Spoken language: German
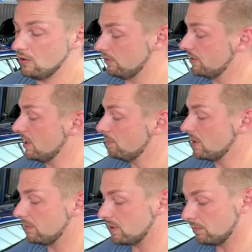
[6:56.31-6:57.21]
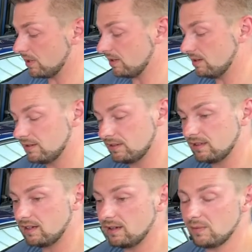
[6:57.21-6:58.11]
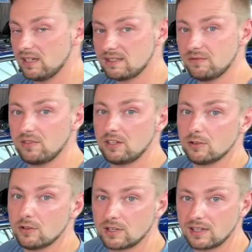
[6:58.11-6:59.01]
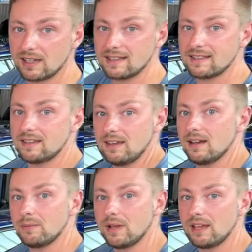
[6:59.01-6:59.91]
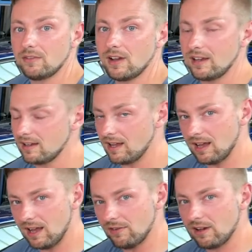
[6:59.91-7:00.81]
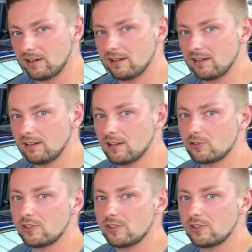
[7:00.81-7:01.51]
Und ja, bleibt am Ball, denn im nächsten Video geht es hier am Heck weiter, aber eine Etage